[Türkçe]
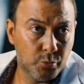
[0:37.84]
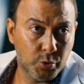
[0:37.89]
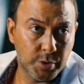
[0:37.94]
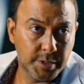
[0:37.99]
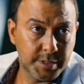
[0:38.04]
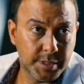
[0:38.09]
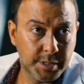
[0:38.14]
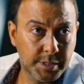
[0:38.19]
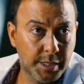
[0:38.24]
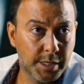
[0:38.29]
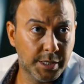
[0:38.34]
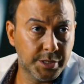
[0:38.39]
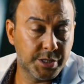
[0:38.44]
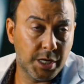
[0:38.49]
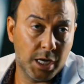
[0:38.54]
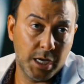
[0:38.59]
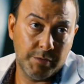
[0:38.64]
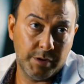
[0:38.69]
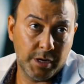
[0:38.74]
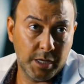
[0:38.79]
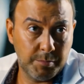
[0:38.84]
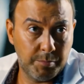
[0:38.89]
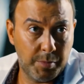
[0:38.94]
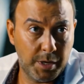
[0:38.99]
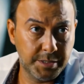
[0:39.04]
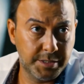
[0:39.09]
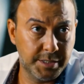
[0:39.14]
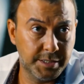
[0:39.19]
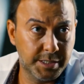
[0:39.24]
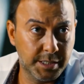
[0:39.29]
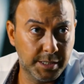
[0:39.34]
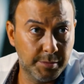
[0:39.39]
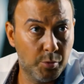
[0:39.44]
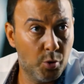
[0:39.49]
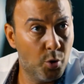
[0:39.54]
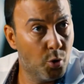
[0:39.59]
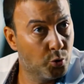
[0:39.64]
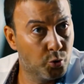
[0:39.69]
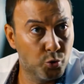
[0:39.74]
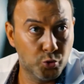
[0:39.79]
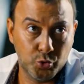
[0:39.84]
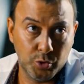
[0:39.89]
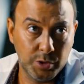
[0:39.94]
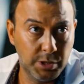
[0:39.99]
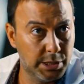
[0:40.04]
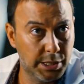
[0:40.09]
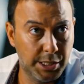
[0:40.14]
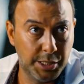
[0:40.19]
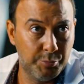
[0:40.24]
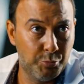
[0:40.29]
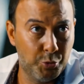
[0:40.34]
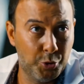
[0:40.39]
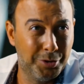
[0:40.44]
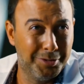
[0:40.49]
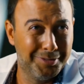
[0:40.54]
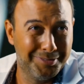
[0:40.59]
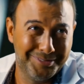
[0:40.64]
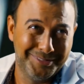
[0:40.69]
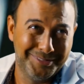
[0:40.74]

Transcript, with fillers: senin burası da darıcı hayvanat bahçesi gibi. Öküzü yılanı